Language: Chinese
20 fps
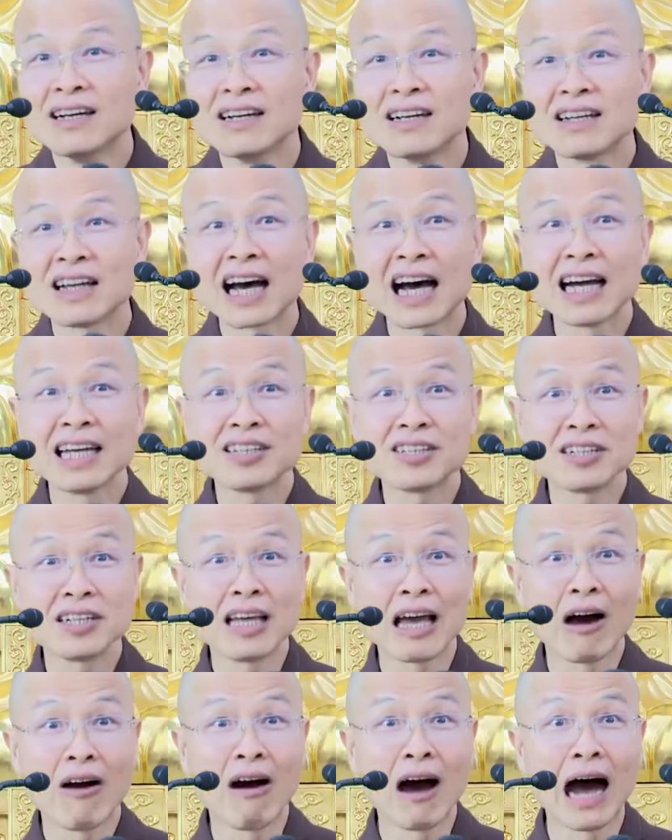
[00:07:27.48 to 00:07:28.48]
那还得
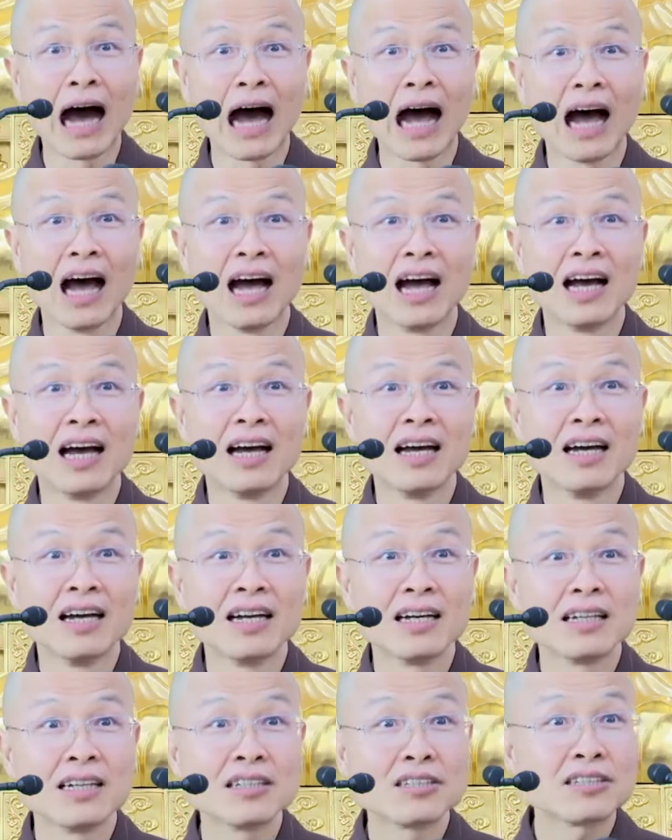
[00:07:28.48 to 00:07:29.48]
了啊？
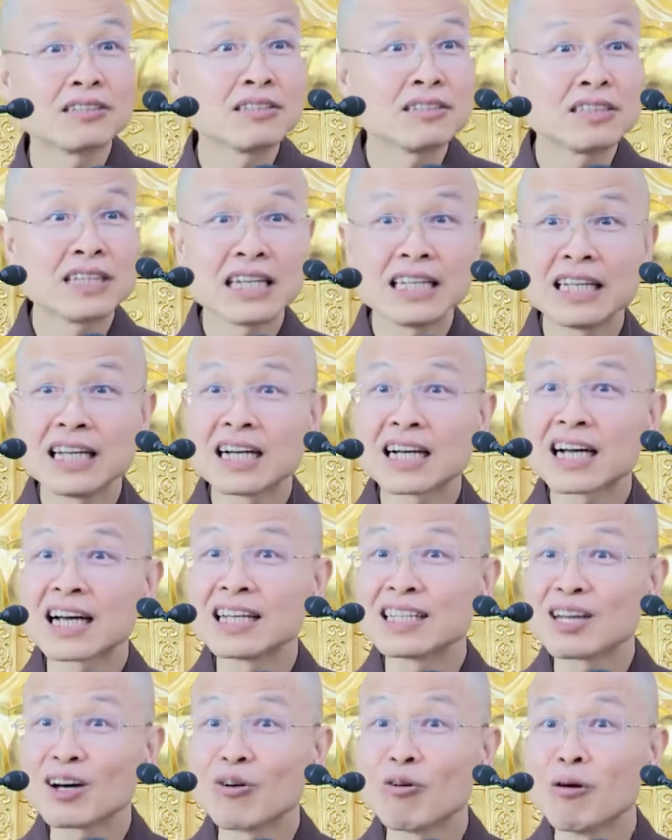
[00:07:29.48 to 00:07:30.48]
世间人
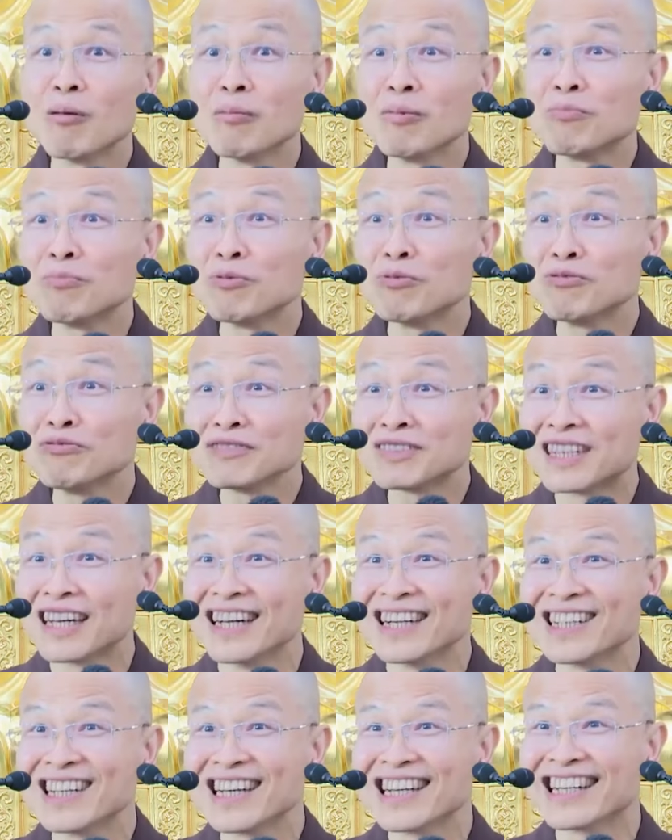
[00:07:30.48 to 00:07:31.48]
看到我们不负
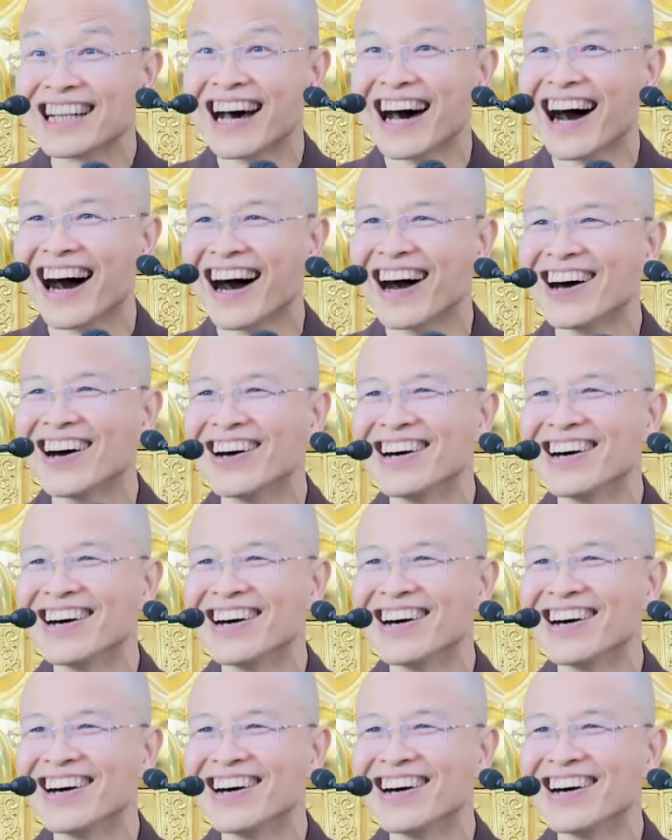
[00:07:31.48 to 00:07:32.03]
责任啊！